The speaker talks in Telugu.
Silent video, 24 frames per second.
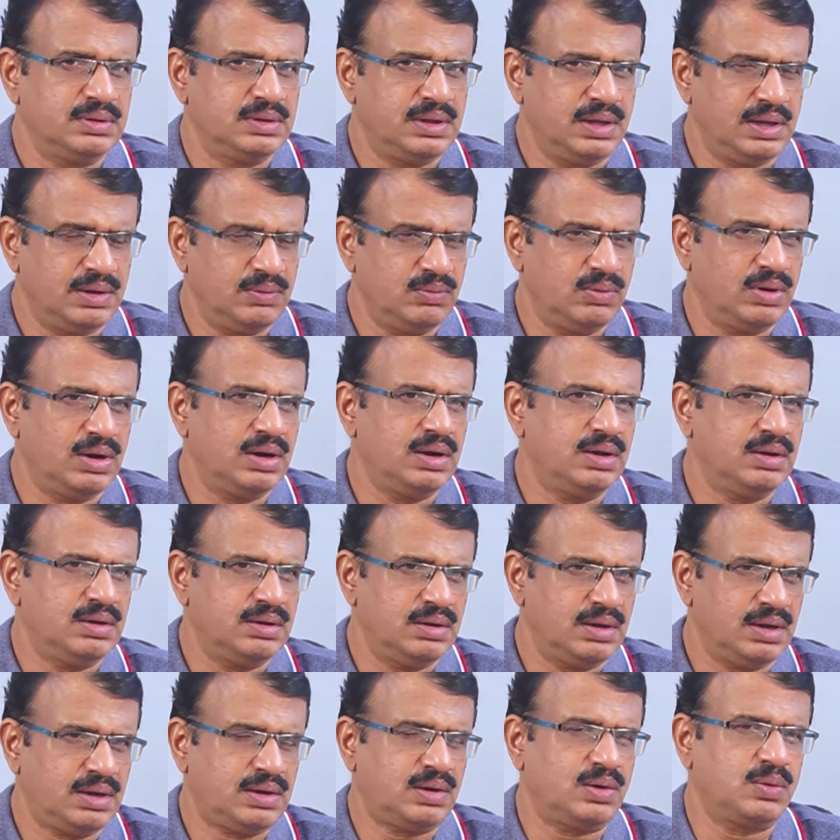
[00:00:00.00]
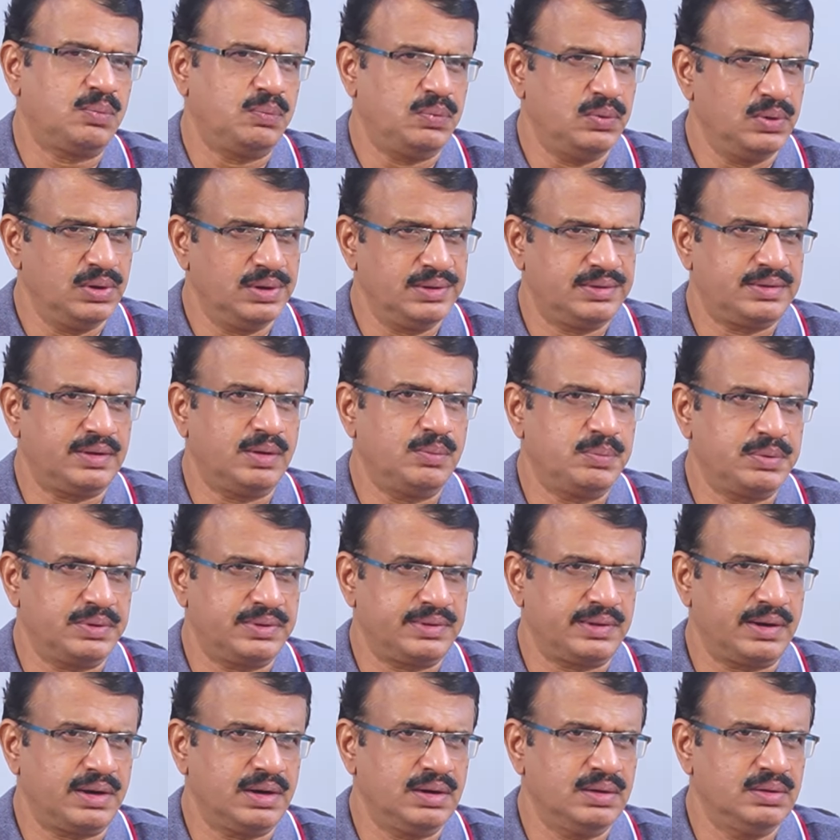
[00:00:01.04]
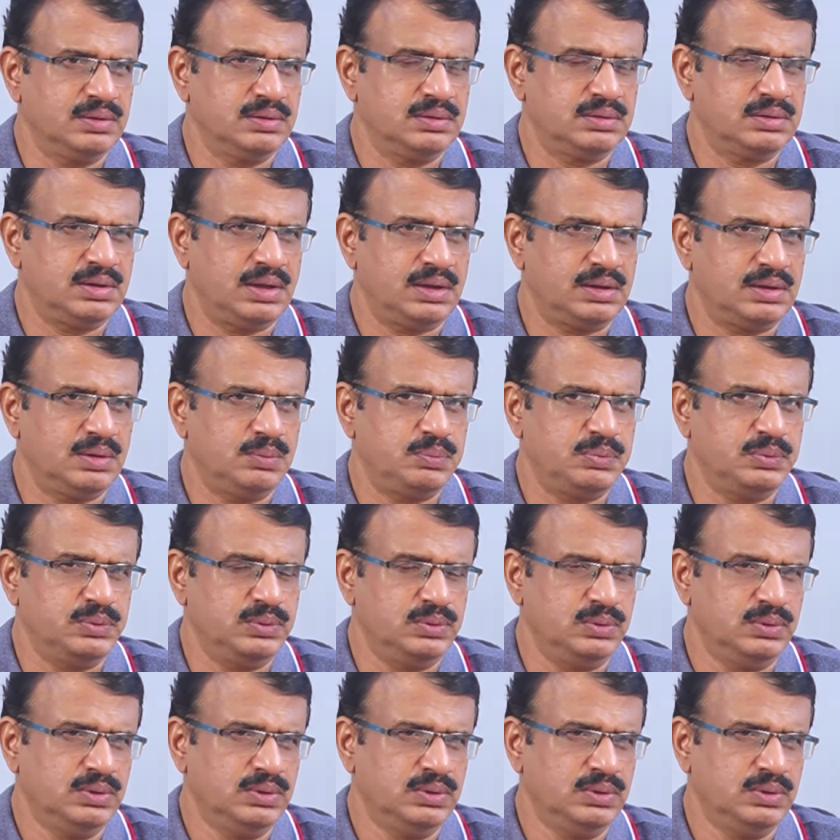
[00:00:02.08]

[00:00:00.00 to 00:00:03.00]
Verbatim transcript: దానివల్ల అక్కడ పోలీస్ ఆఫీసర్లు దాదాపు